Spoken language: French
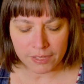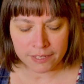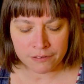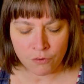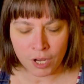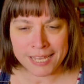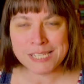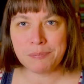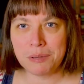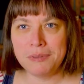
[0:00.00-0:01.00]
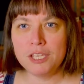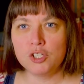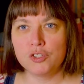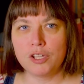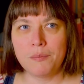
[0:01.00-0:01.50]
qui va exprimer
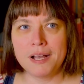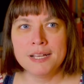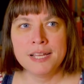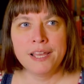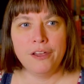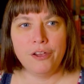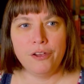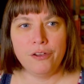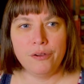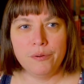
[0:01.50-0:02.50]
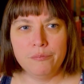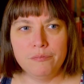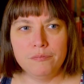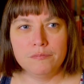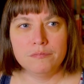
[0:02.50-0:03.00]
justement... Euh,